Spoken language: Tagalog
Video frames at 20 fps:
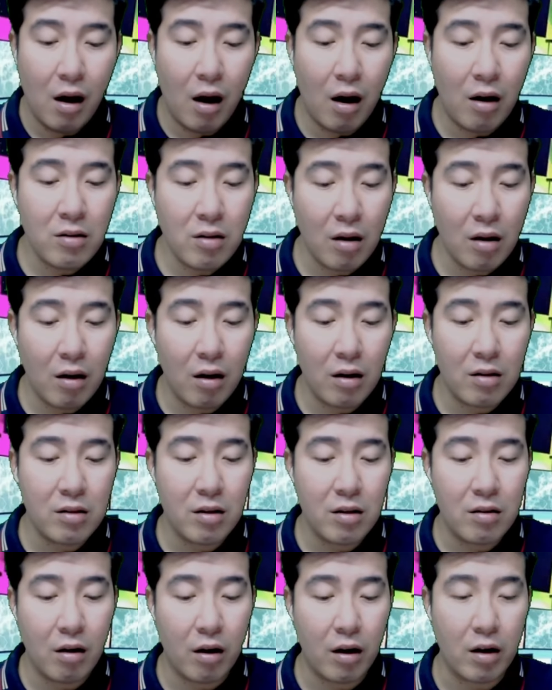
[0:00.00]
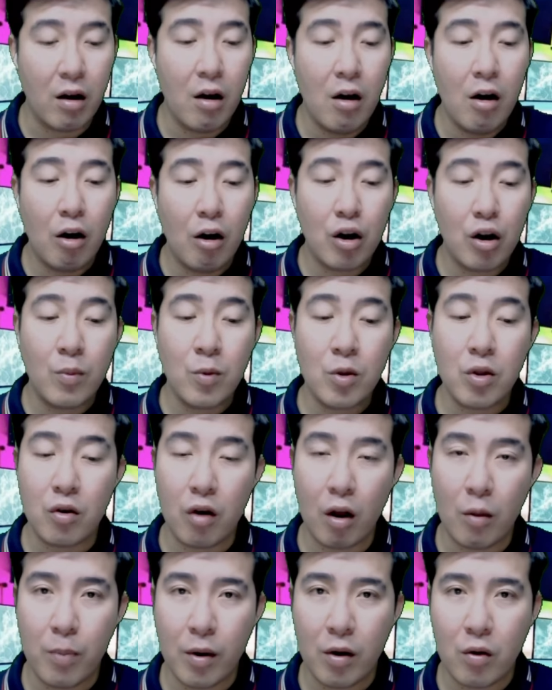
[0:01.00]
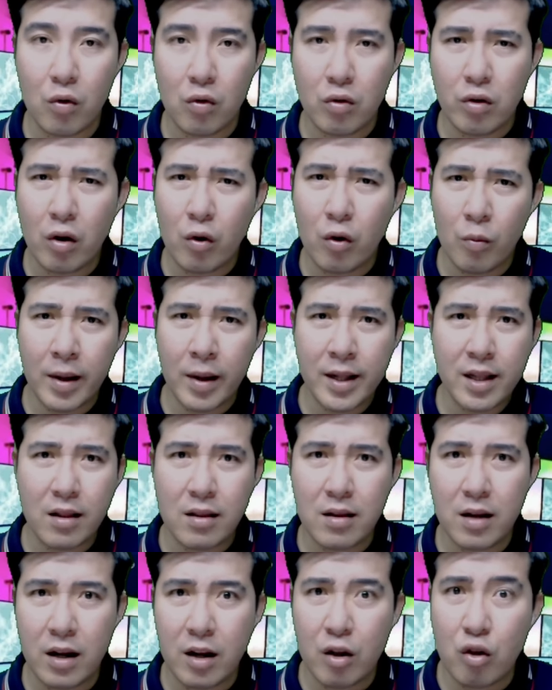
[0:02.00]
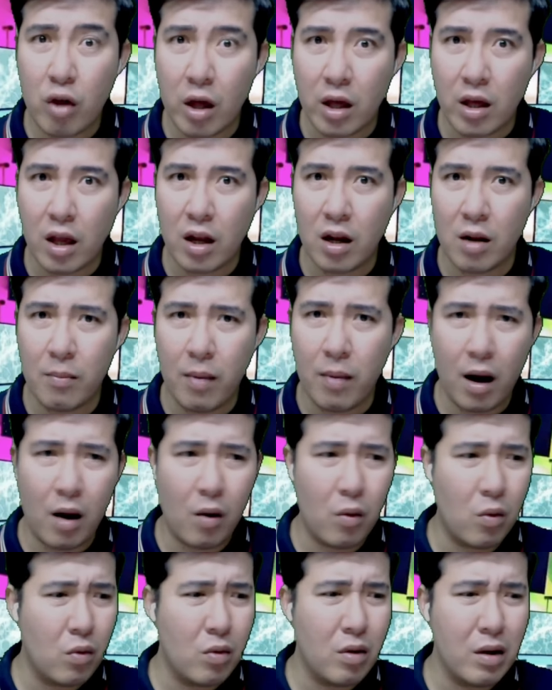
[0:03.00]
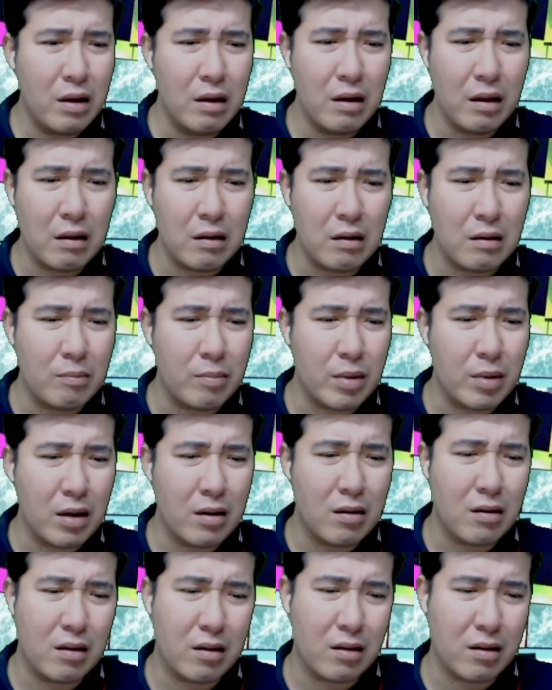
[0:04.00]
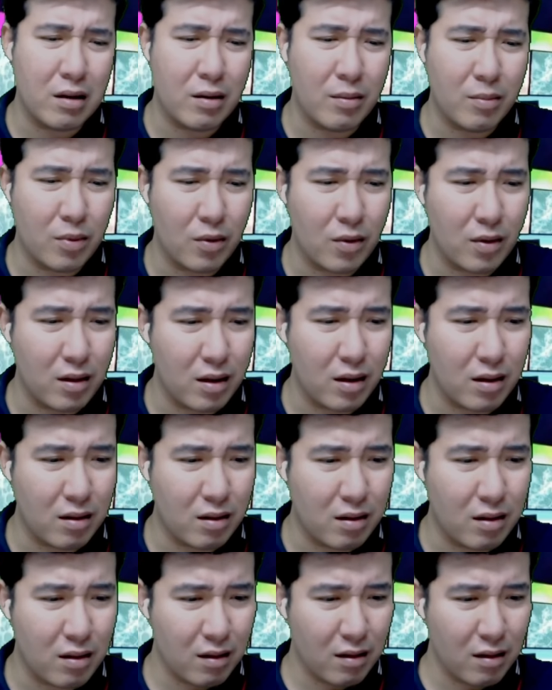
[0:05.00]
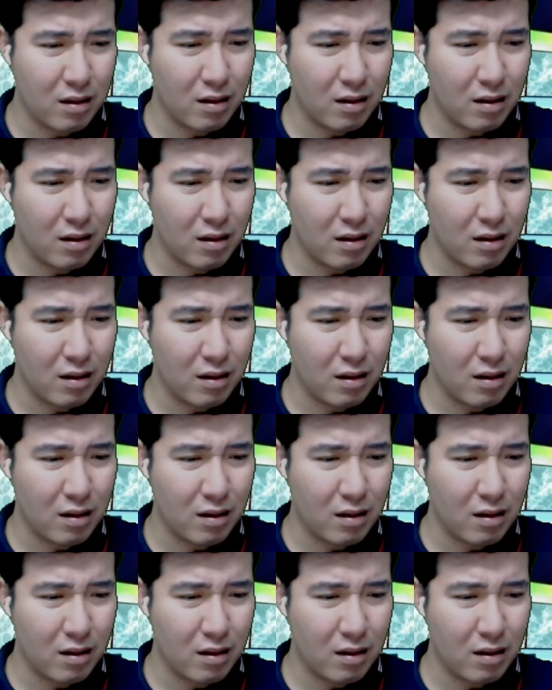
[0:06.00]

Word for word: Ang tangkad ni Kyle. Alam mo si Kyle, pag nung kumanta sila ni J.K. Labaho, ay, grabe, ang ganda ng poses.